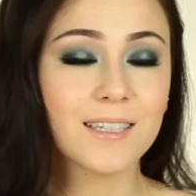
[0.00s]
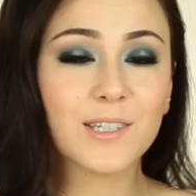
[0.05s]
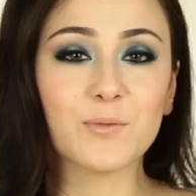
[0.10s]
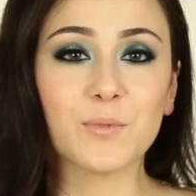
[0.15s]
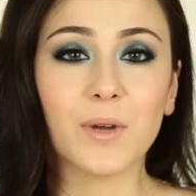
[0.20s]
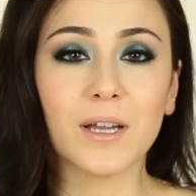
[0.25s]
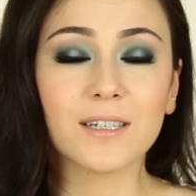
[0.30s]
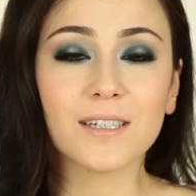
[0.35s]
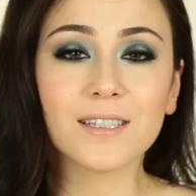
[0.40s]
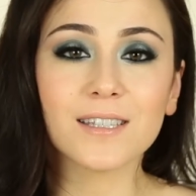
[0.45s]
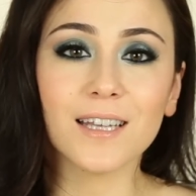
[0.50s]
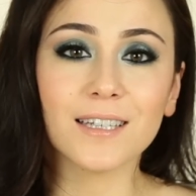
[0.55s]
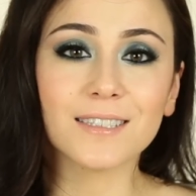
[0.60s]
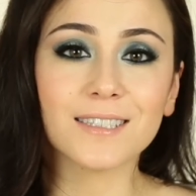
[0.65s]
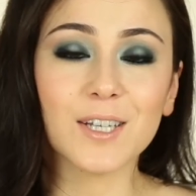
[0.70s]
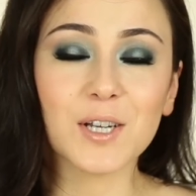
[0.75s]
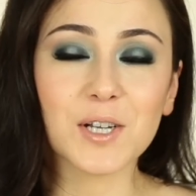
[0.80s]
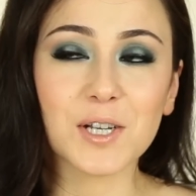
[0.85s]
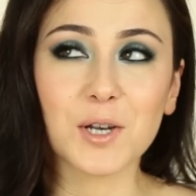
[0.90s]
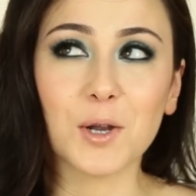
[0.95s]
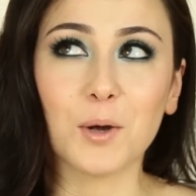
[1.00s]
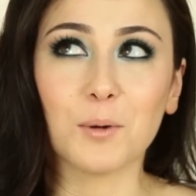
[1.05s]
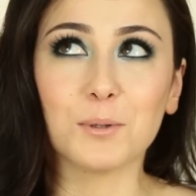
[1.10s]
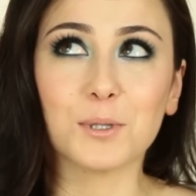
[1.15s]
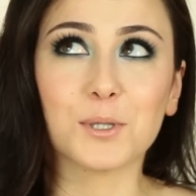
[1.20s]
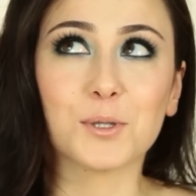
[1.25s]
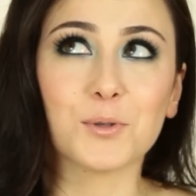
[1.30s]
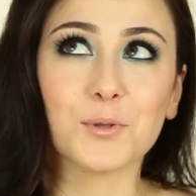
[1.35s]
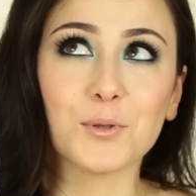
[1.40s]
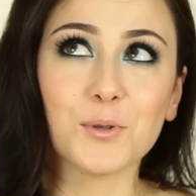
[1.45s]
Ich meine, das hat ja, glaube
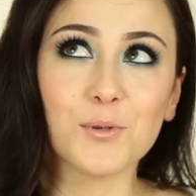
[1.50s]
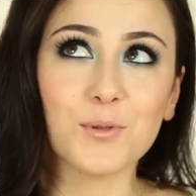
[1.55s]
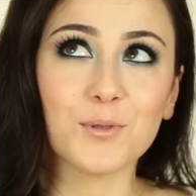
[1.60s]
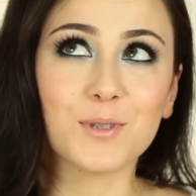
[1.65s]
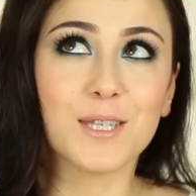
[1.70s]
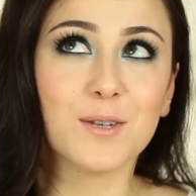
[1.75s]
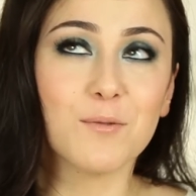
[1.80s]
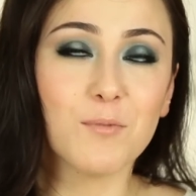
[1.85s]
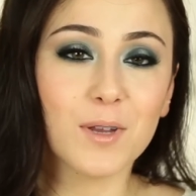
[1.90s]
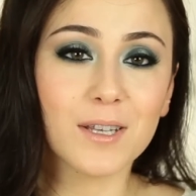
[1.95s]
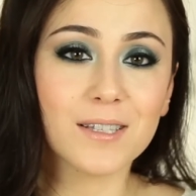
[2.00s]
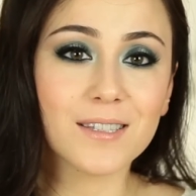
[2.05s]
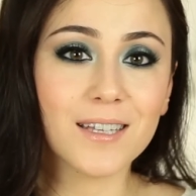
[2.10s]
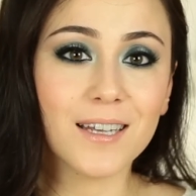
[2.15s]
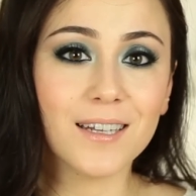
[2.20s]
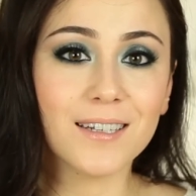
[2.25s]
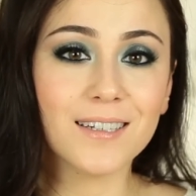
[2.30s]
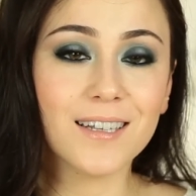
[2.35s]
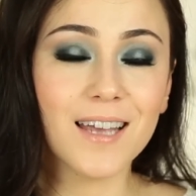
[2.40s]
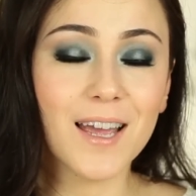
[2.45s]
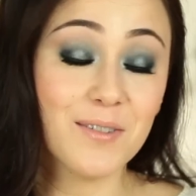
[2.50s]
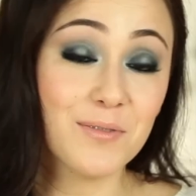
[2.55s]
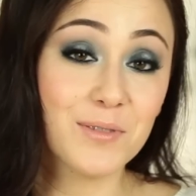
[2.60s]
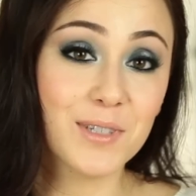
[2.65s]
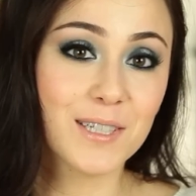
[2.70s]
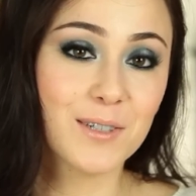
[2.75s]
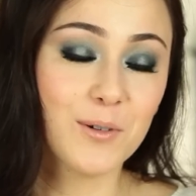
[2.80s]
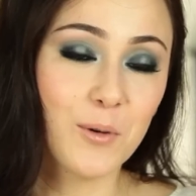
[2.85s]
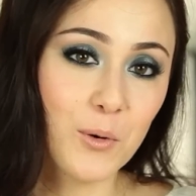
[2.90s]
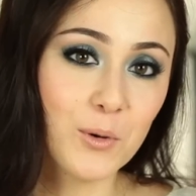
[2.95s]
ich, so ziemlich seine
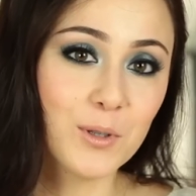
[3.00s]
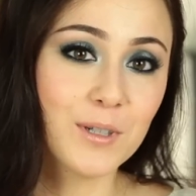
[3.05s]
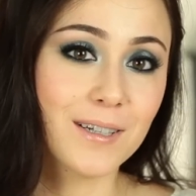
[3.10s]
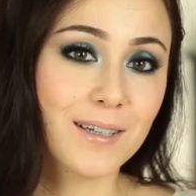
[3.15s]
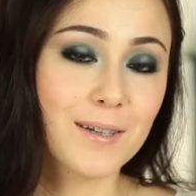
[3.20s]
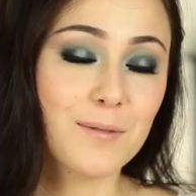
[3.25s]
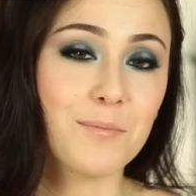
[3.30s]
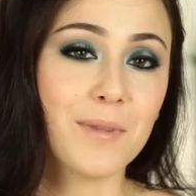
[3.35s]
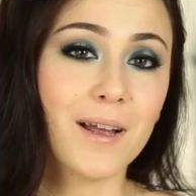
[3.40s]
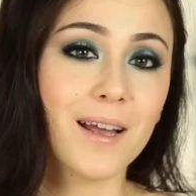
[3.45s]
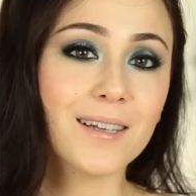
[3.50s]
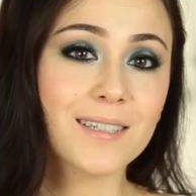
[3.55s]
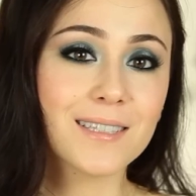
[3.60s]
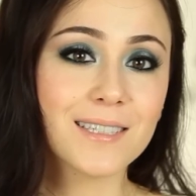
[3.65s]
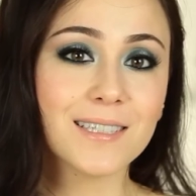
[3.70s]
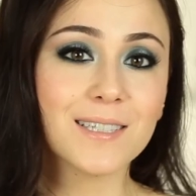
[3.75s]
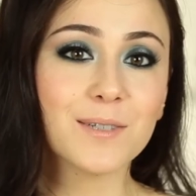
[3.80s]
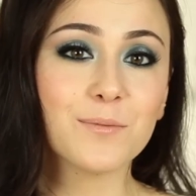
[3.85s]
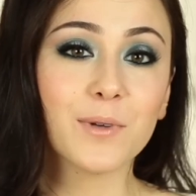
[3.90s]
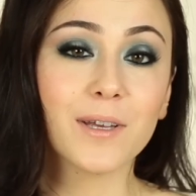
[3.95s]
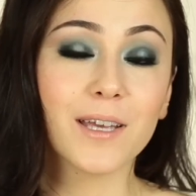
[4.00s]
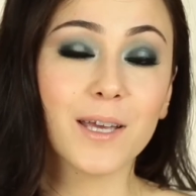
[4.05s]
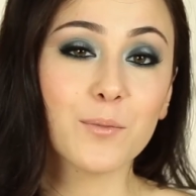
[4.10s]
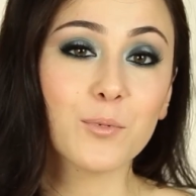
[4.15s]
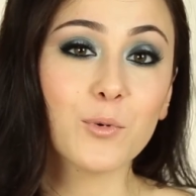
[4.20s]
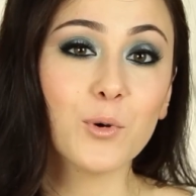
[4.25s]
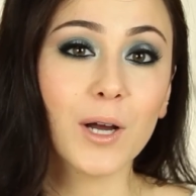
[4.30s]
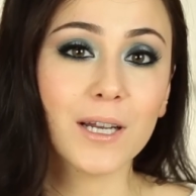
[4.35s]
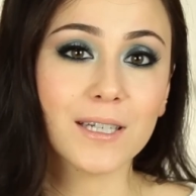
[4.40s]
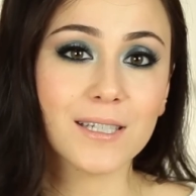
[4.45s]
heftige Runde gemacht. Die liebe
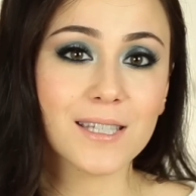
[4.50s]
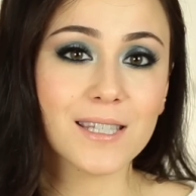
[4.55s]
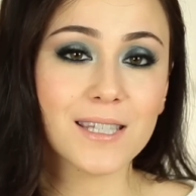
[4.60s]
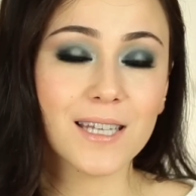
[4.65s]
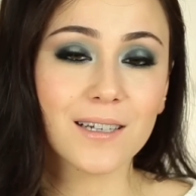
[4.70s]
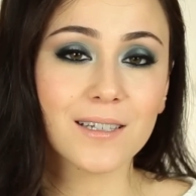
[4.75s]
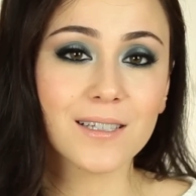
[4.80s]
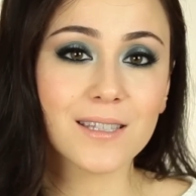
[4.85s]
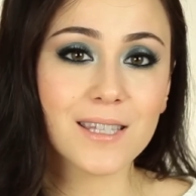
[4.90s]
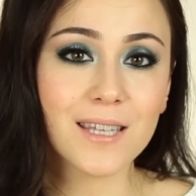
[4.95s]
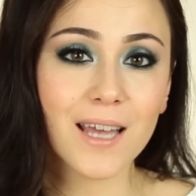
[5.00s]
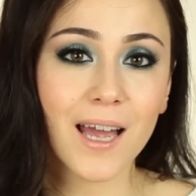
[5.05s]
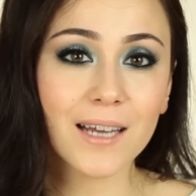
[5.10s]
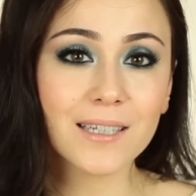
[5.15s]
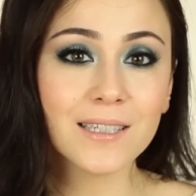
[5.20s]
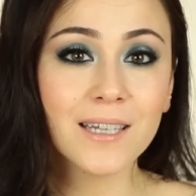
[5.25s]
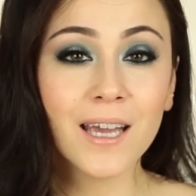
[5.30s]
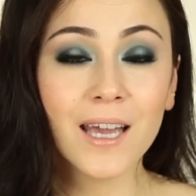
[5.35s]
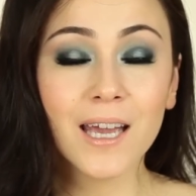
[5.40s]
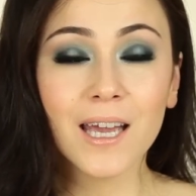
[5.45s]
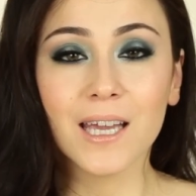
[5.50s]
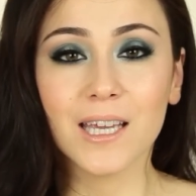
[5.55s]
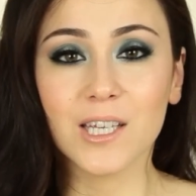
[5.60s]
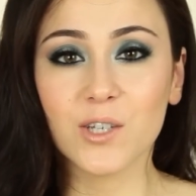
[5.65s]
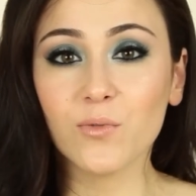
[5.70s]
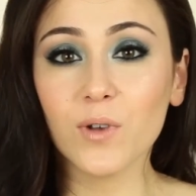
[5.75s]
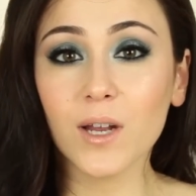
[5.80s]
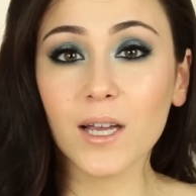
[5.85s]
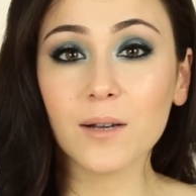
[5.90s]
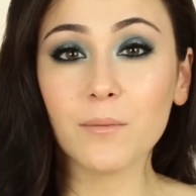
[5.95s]
Ebro hat es ja gezeigt.
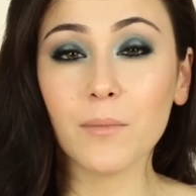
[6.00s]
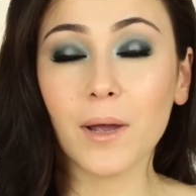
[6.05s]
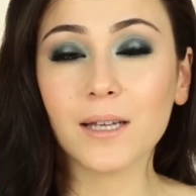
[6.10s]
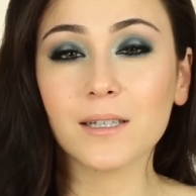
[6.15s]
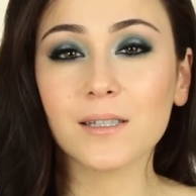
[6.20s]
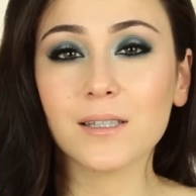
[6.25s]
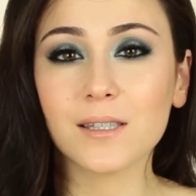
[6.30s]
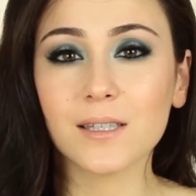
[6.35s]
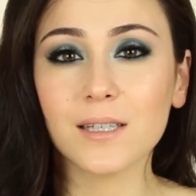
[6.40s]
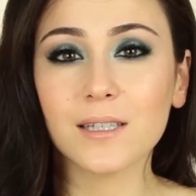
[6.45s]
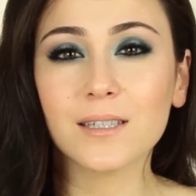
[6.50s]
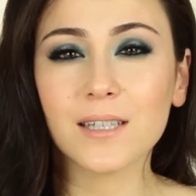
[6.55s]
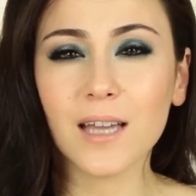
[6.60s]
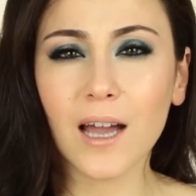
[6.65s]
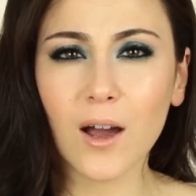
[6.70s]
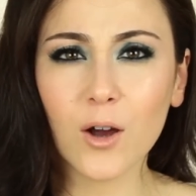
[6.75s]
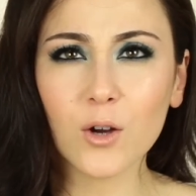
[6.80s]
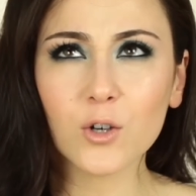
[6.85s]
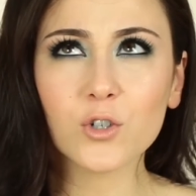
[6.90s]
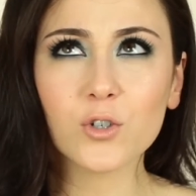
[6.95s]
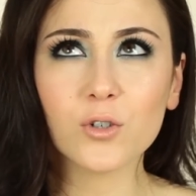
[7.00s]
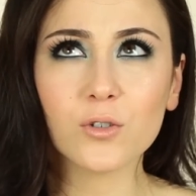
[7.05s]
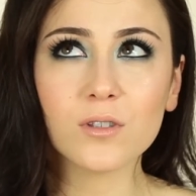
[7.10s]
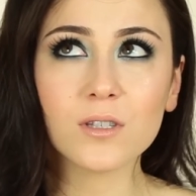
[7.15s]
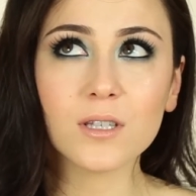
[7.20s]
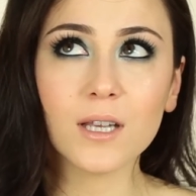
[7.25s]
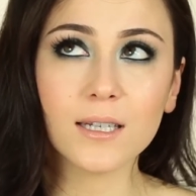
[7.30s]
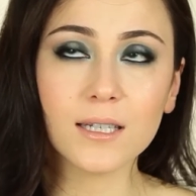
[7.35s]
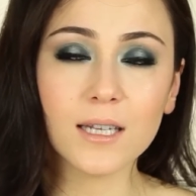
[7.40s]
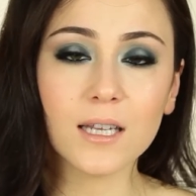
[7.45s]
Ich pflege mein Gesicht ja auch schon
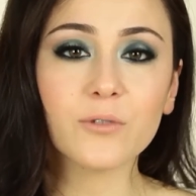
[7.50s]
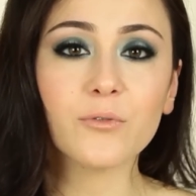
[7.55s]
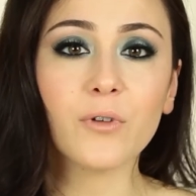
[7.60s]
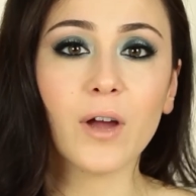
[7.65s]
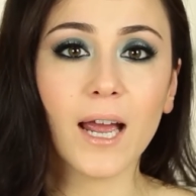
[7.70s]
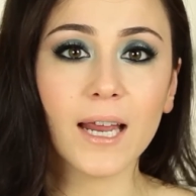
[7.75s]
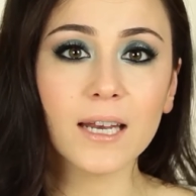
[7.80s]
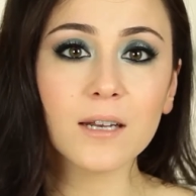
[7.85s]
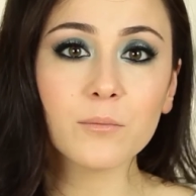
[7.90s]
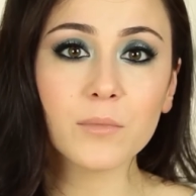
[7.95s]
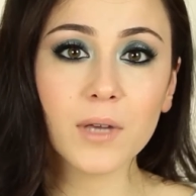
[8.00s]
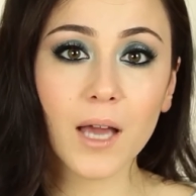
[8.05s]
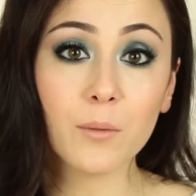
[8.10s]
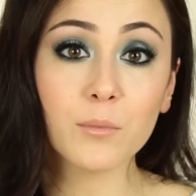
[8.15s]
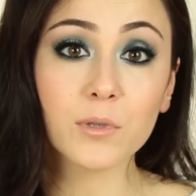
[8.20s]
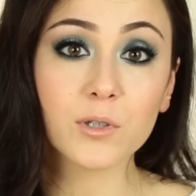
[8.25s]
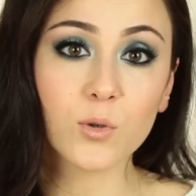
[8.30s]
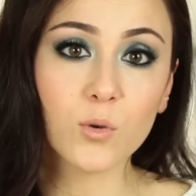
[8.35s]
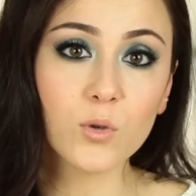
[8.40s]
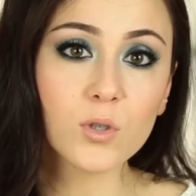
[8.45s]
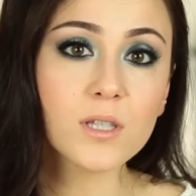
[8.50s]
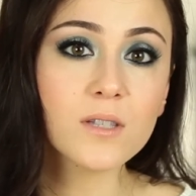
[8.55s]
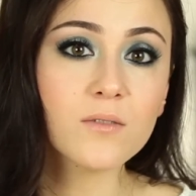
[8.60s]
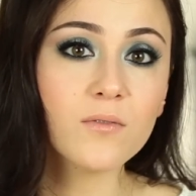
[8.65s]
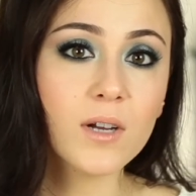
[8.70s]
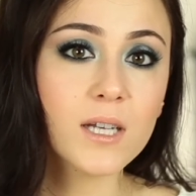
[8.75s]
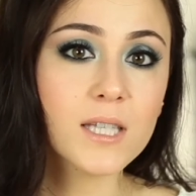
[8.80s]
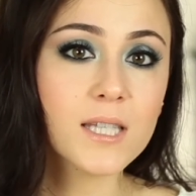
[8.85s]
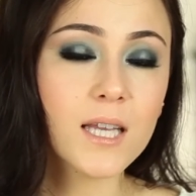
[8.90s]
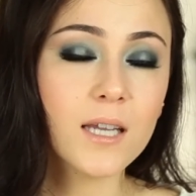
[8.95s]
seit etwa einem Jahr mit
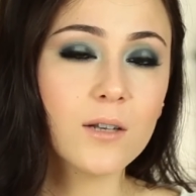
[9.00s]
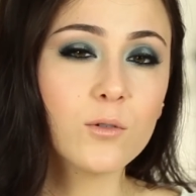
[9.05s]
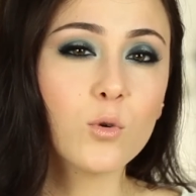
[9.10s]
Rosenwasser.